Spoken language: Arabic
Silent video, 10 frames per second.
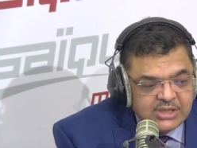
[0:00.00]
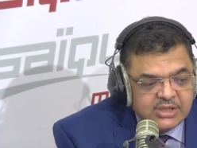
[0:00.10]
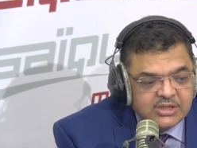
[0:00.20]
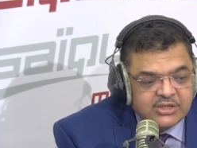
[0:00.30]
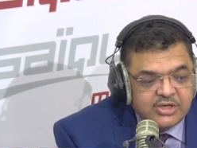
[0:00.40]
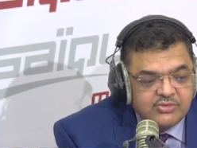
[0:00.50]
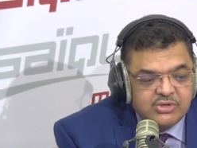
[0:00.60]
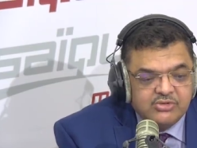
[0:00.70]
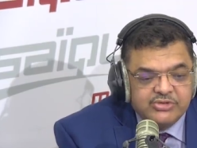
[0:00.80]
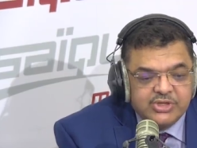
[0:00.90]
مم. ظنوا
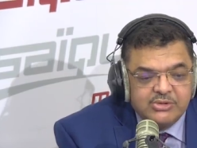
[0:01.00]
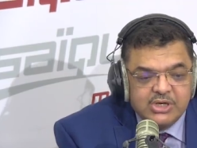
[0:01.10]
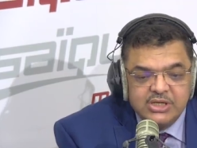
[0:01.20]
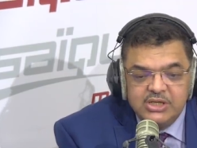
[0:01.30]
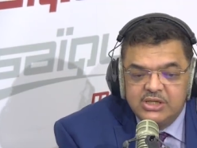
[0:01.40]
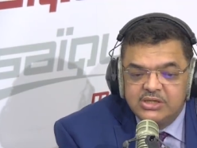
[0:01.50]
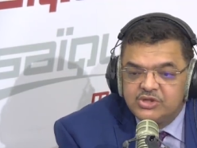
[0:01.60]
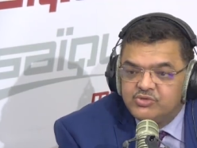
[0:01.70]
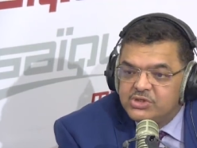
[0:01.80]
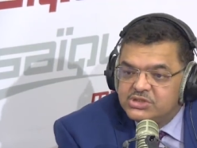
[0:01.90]
انه الثوره هي
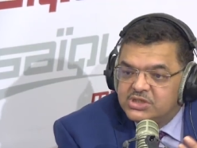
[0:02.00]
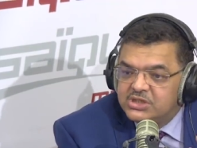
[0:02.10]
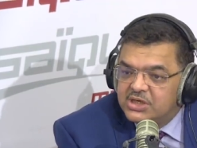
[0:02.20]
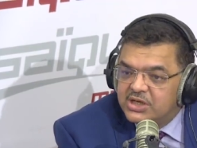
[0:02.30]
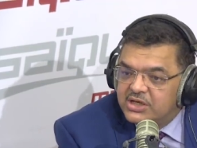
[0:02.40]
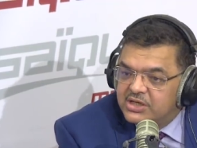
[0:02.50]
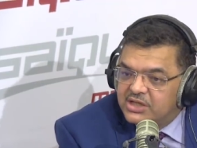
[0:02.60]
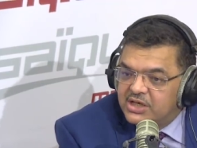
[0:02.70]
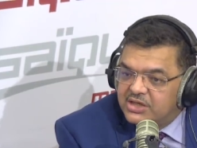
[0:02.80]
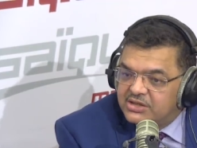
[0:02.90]
تتويج لتلك
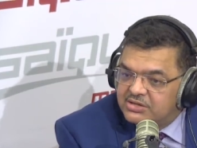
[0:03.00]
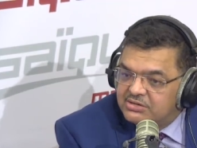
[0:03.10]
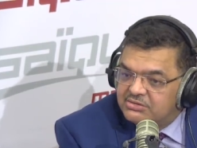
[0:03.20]
النضالات